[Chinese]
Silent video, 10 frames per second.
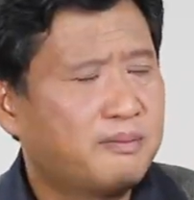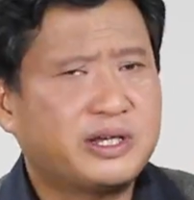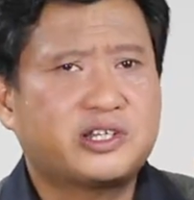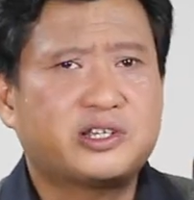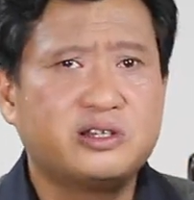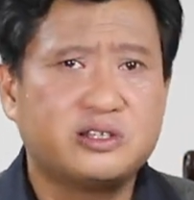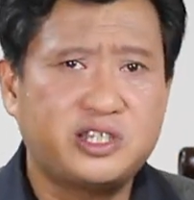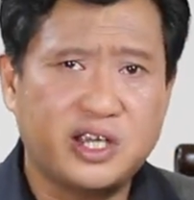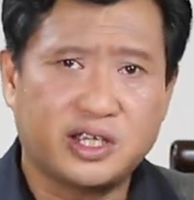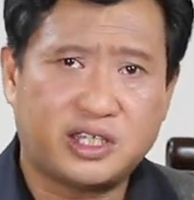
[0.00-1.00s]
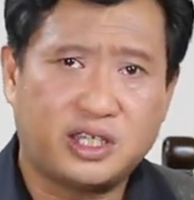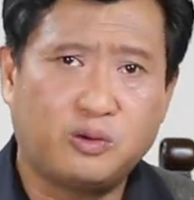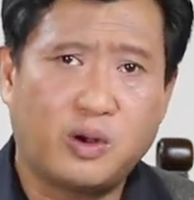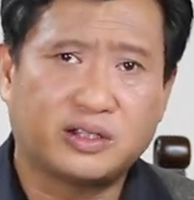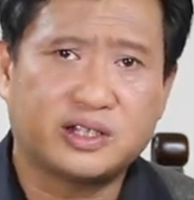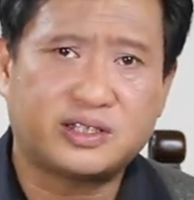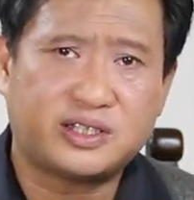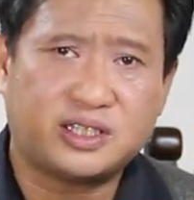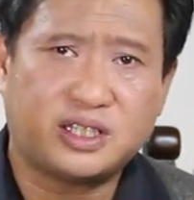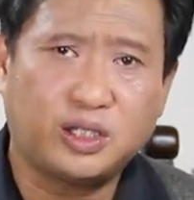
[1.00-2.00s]
被世界遗忘的
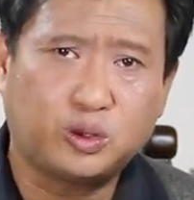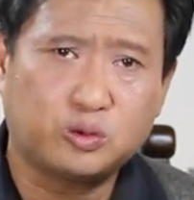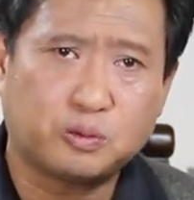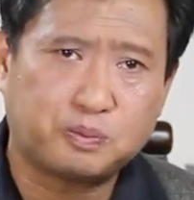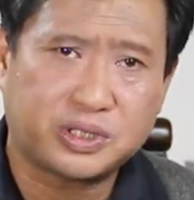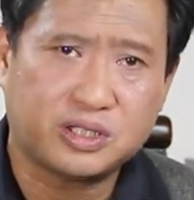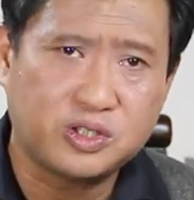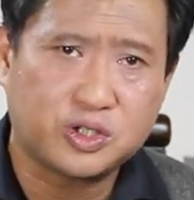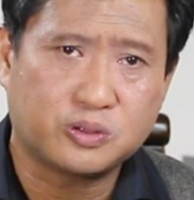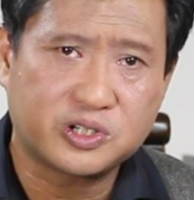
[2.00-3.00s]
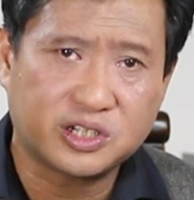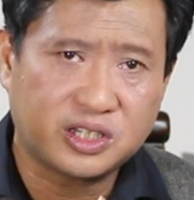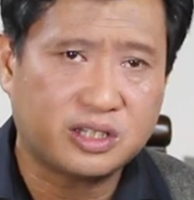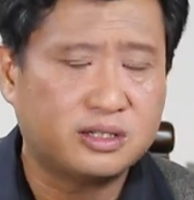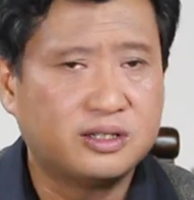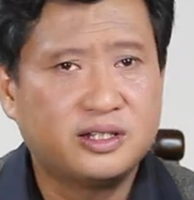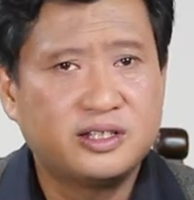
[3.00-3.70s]
极度贫穷之地